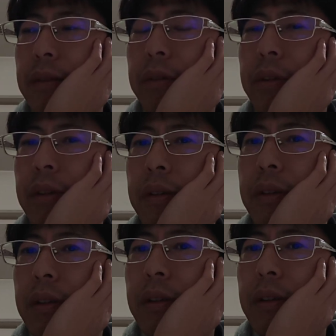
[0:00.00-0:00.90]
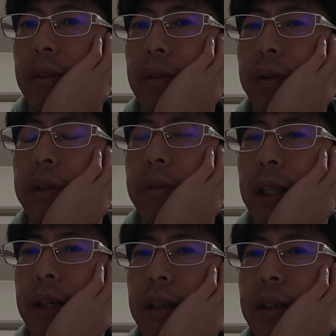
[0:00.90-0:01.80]
本当。これ言っ
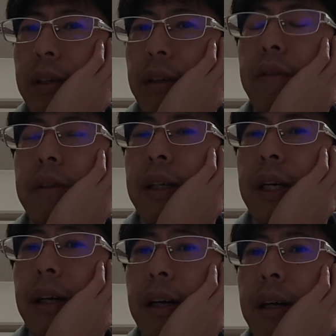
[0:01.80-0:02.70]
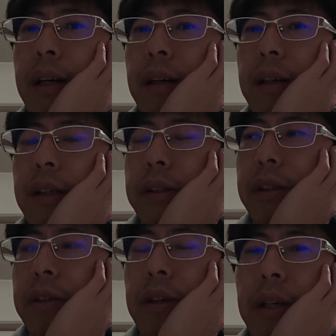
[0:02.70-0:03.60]
た。言ったんだから、そ
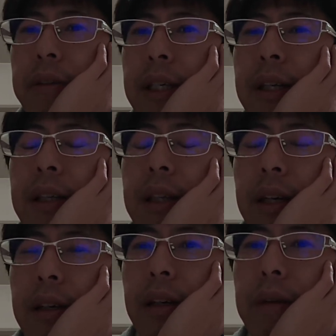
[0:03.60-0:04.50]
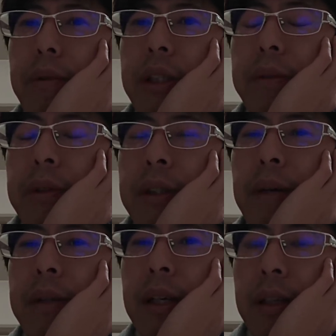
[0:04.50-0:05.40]
れ言われるん嫌だったら、髪の毛染めるの
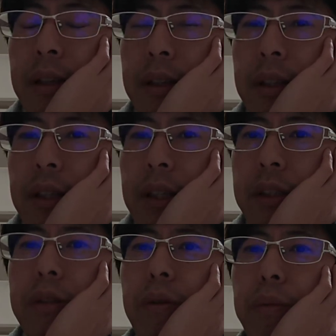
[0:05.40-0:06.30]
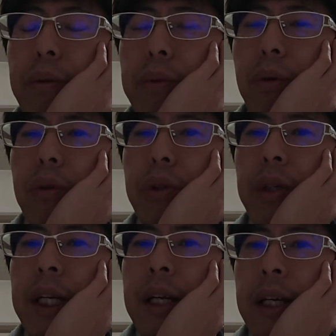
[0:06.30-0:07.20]
嫌みたいにそんなもともと根性
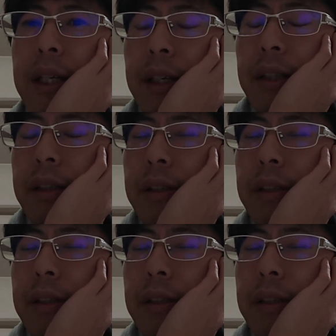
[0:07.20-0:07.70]
いらないから。